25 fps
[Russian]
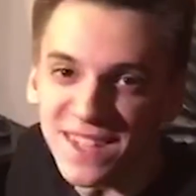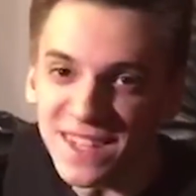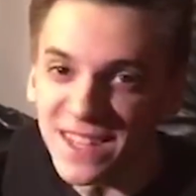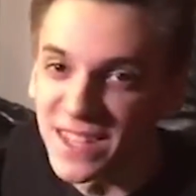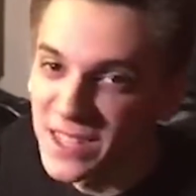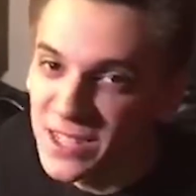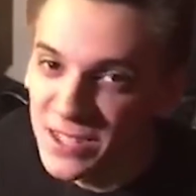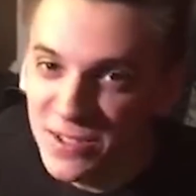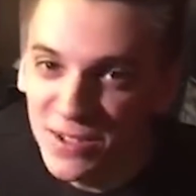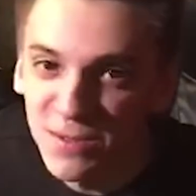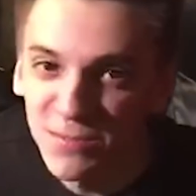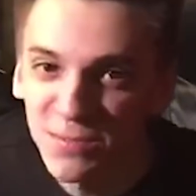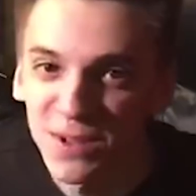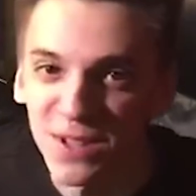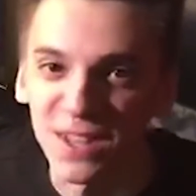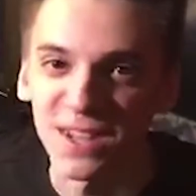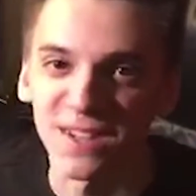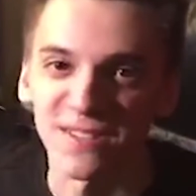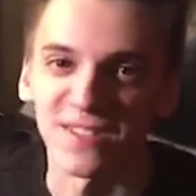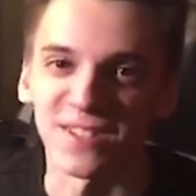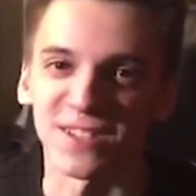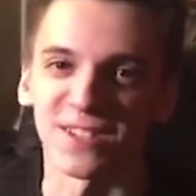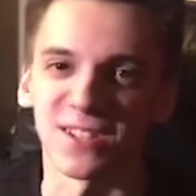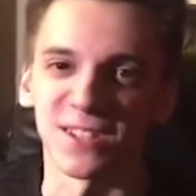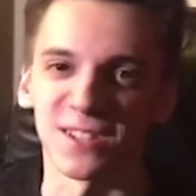Если вам
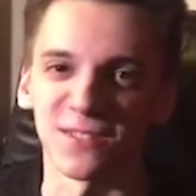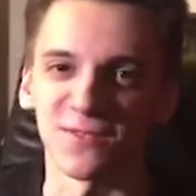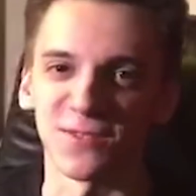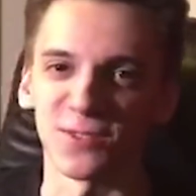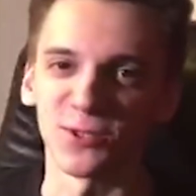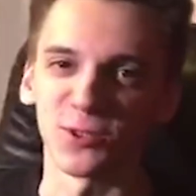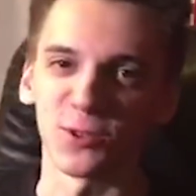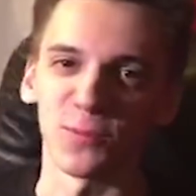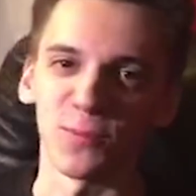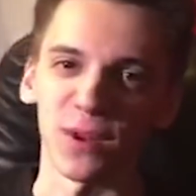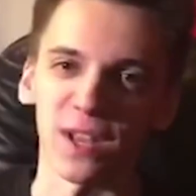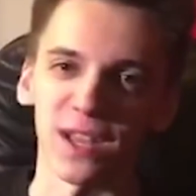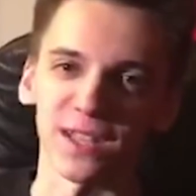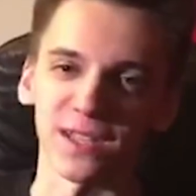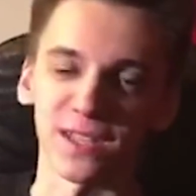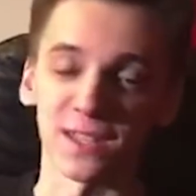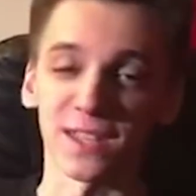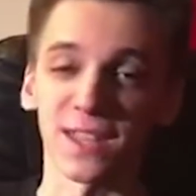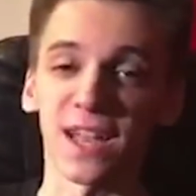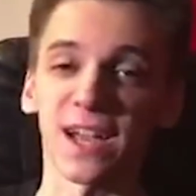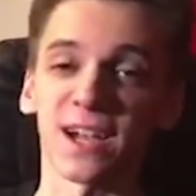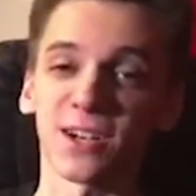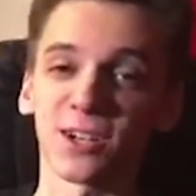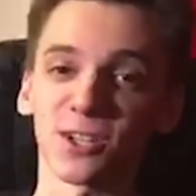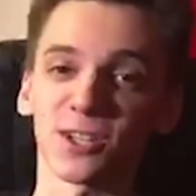понравилось это выступление
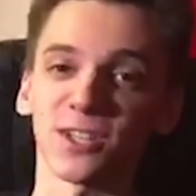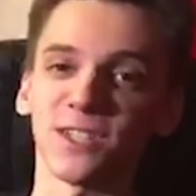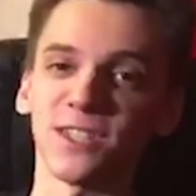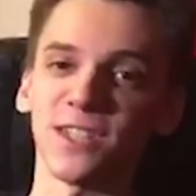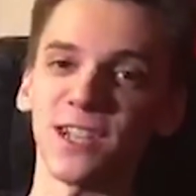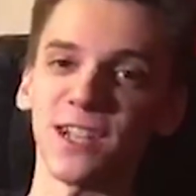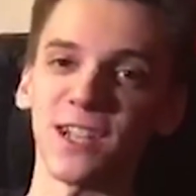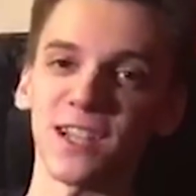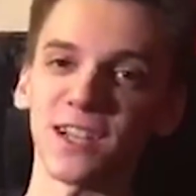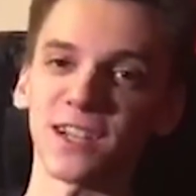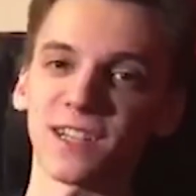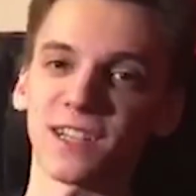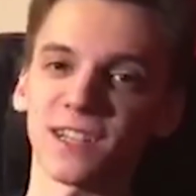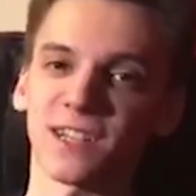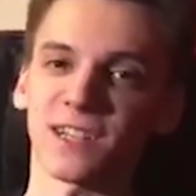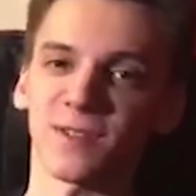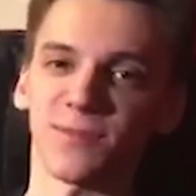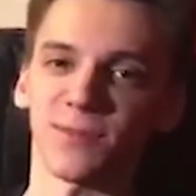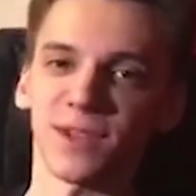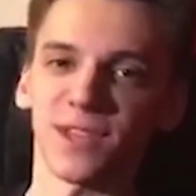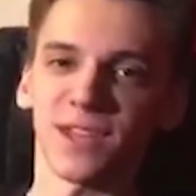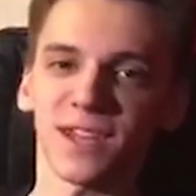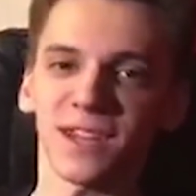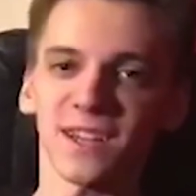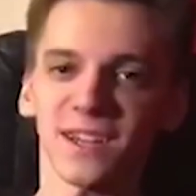так же сильно, как и
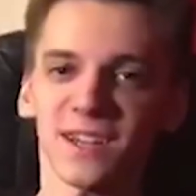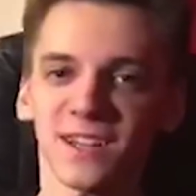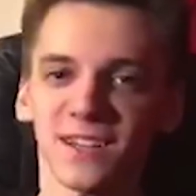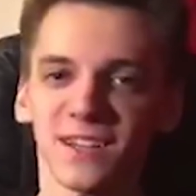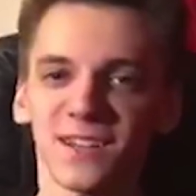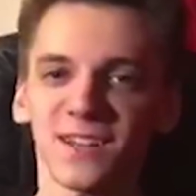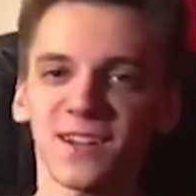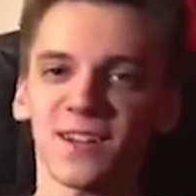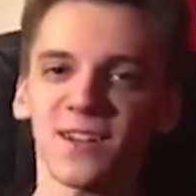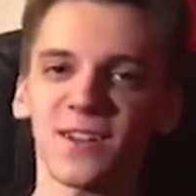мне,